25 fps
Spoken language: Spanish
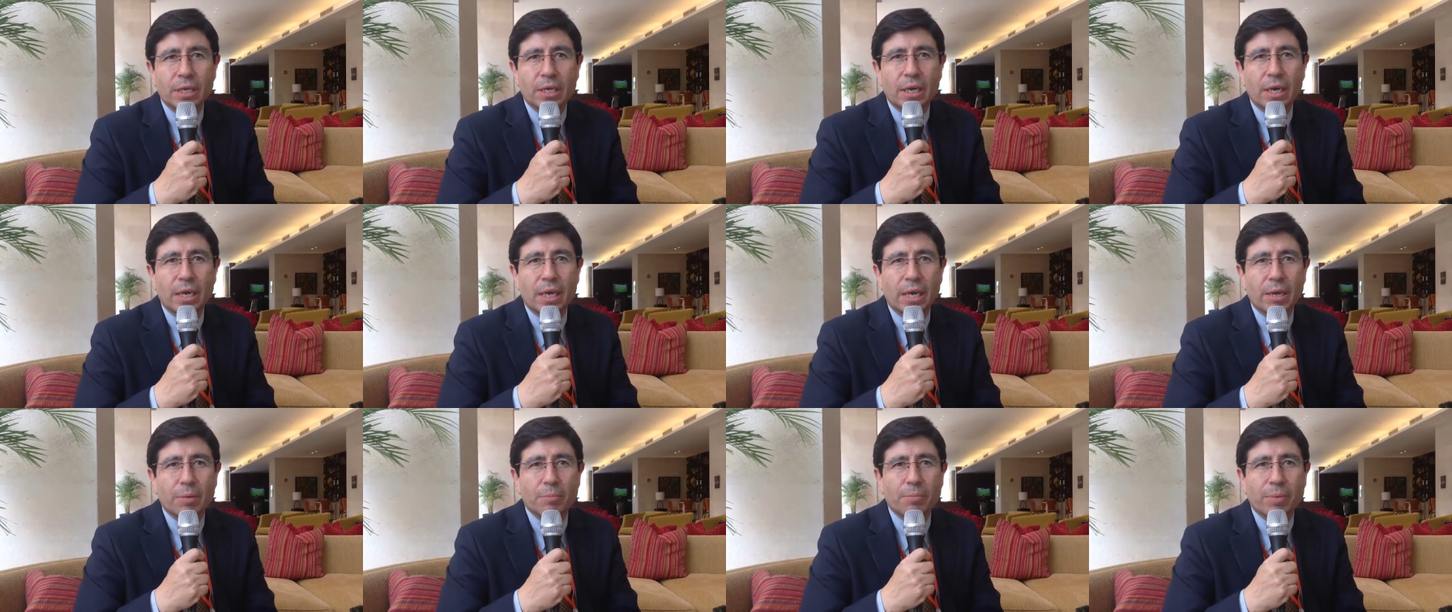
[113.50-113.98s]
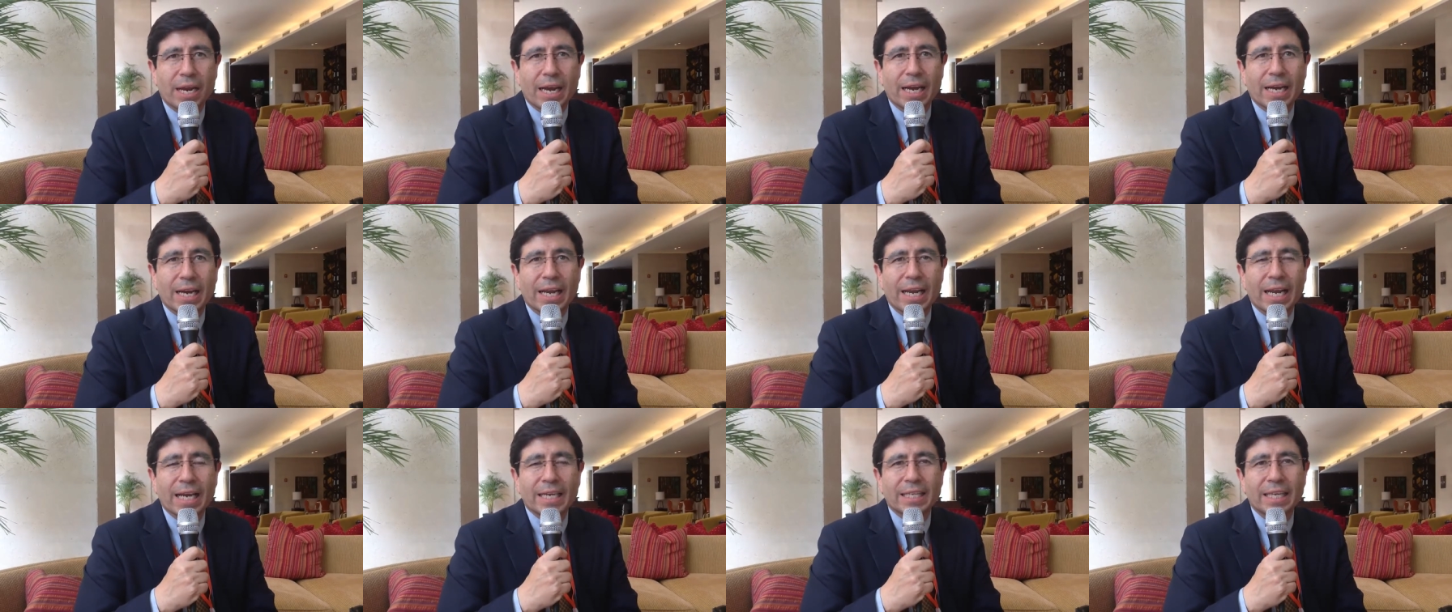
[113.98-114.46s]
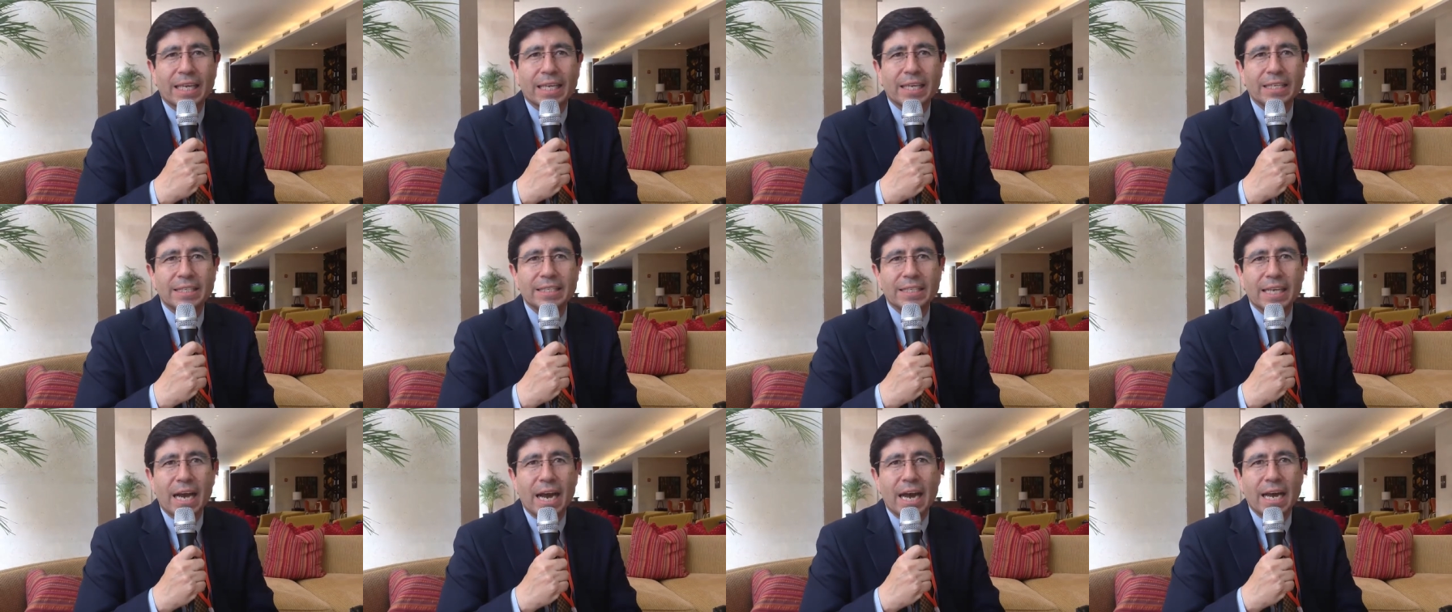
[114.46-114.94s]
eh, para
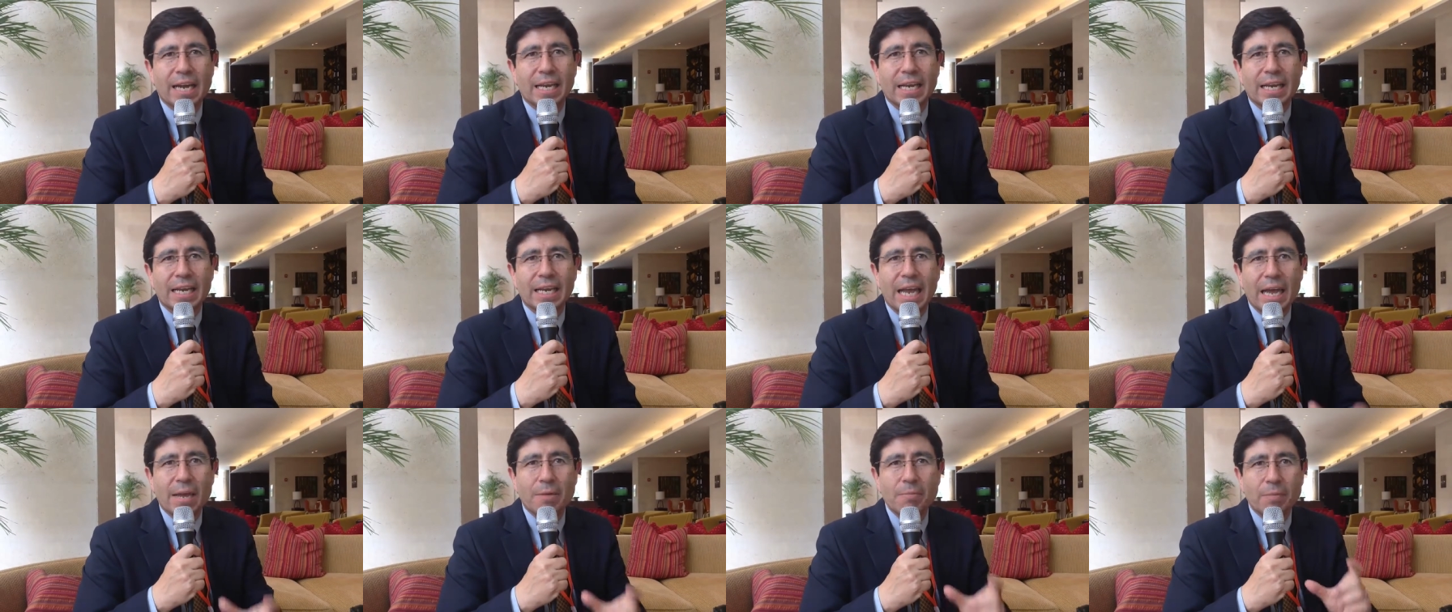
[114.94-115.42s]
caracterizar la,